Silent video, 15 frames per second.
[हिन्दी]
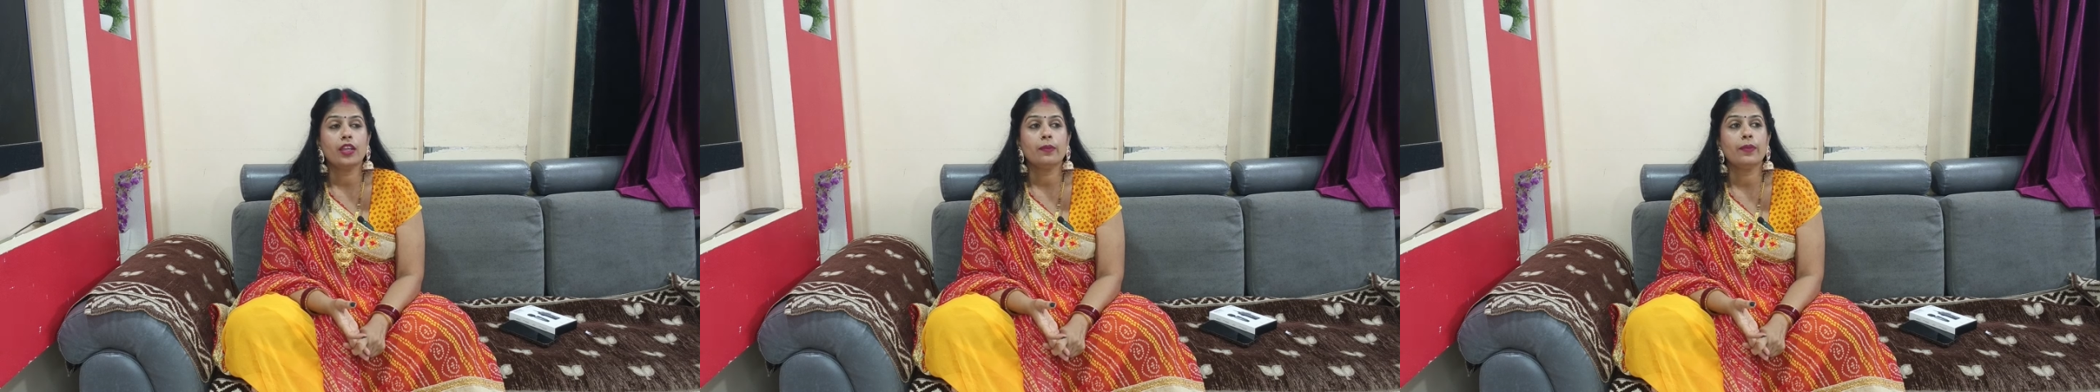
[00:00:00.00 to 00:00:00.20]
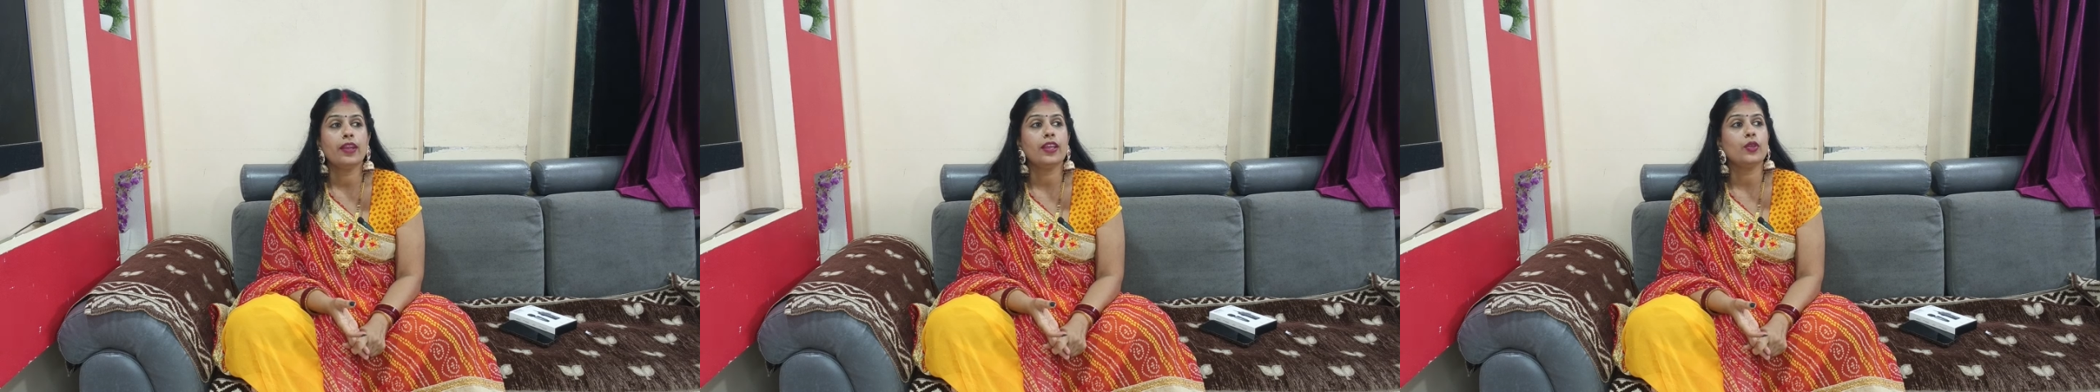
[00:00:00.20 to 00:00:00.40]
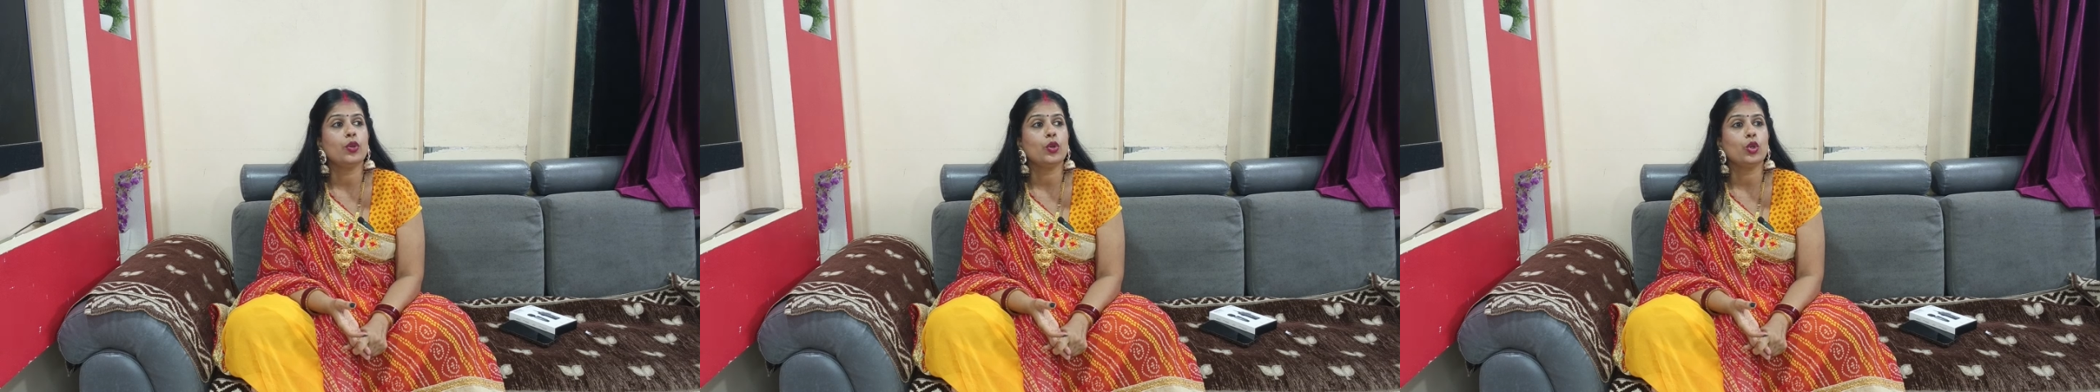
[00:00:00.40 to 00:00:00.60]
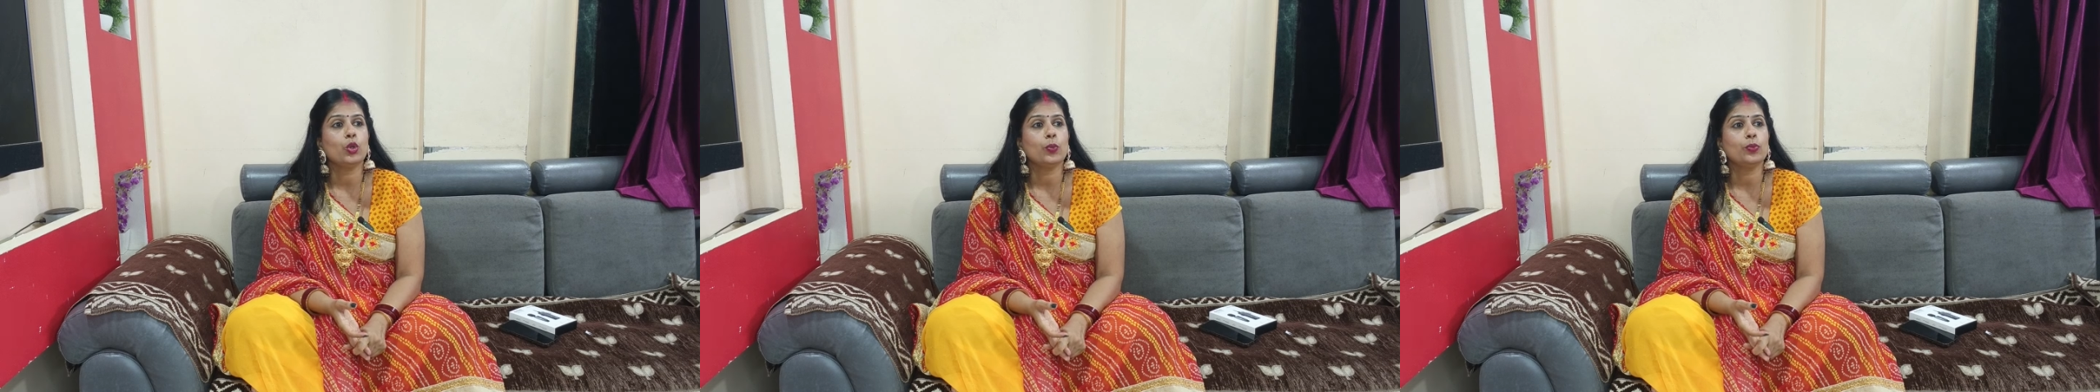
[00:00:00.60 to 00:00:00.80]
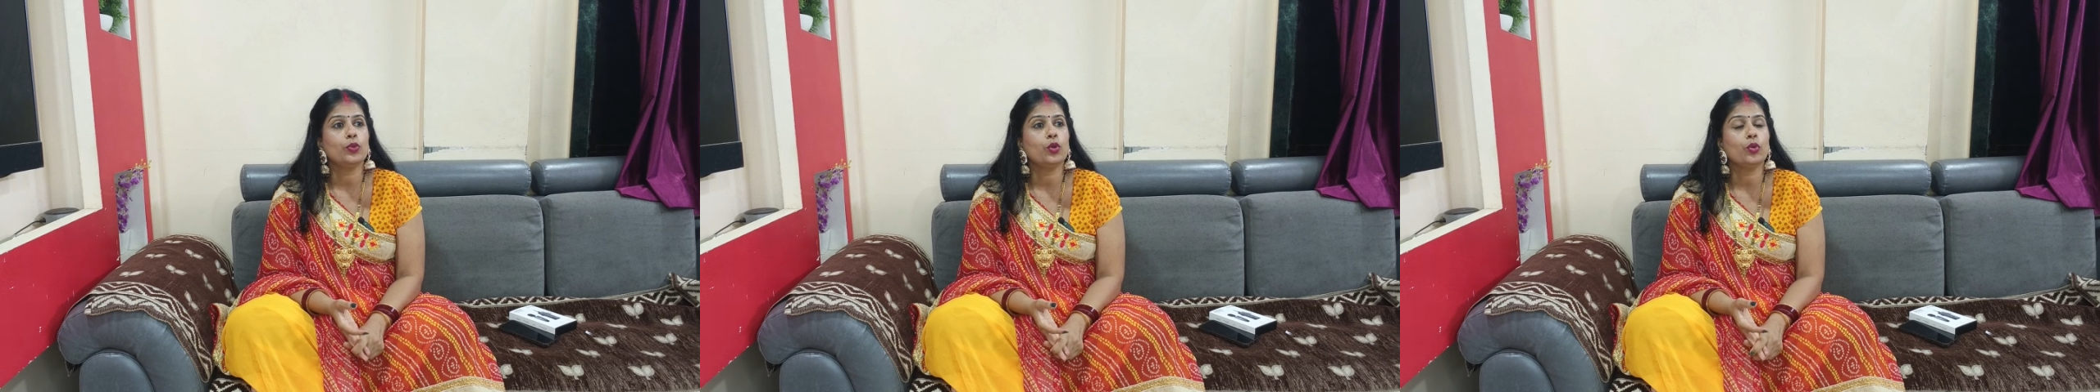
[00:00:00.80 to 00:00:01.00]
मेरा
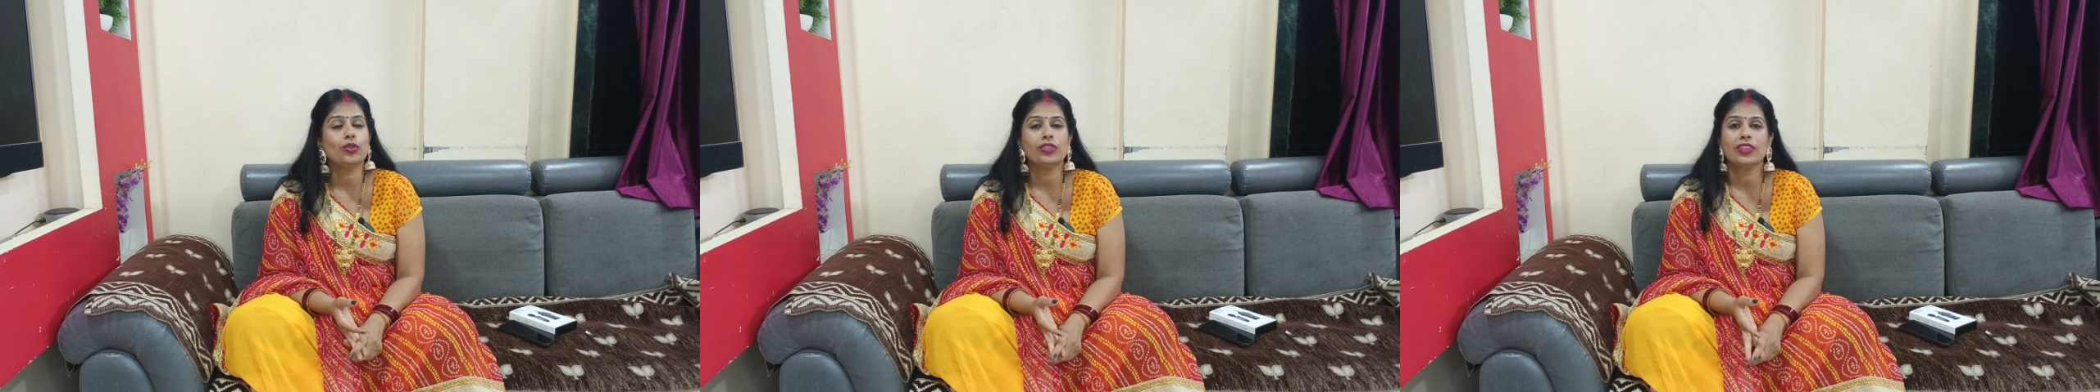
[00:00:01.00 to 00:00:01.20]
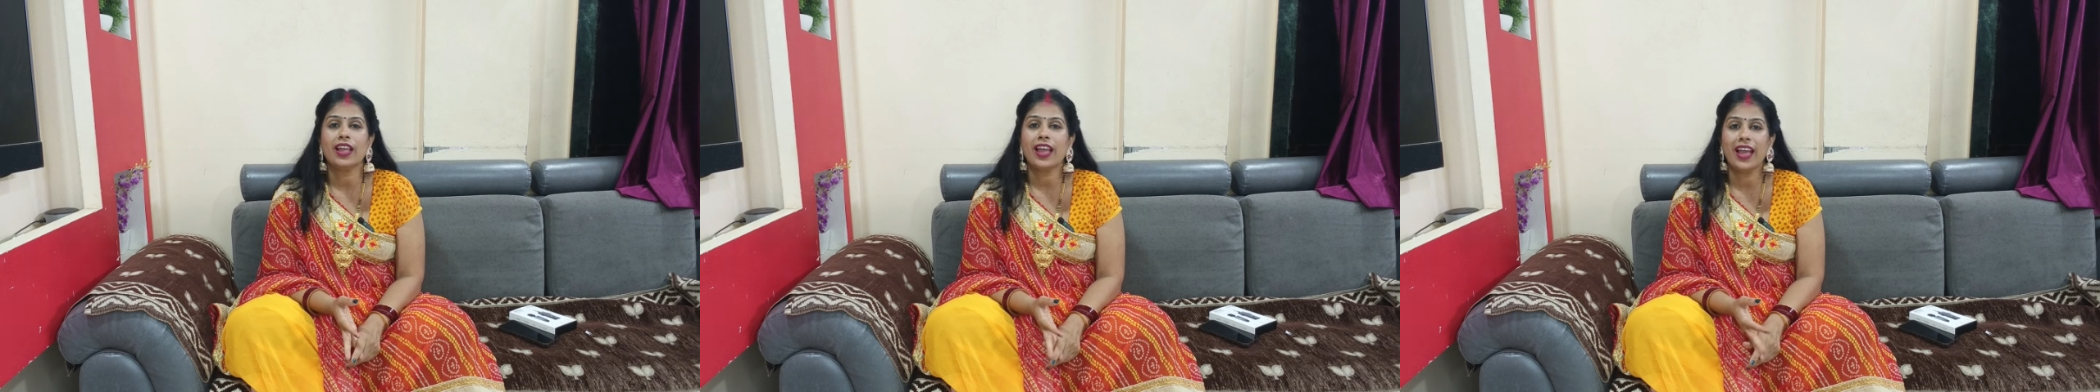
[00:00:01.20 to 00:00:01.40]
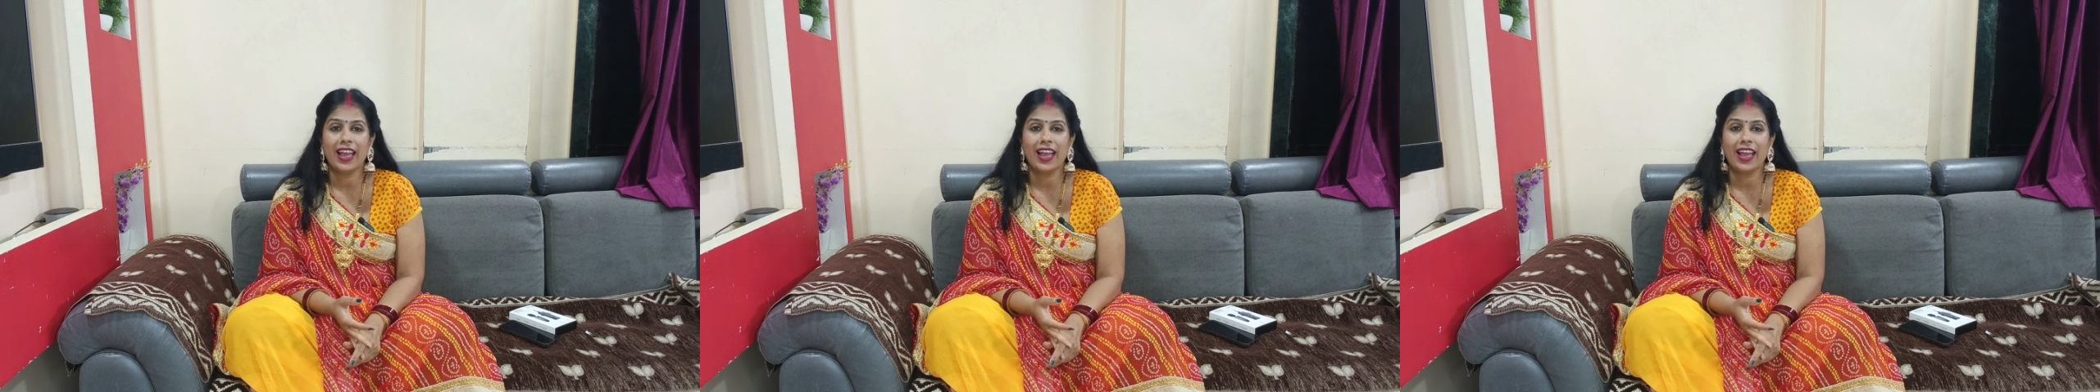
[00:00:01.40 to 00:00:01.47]
यूट्यूब तो उतना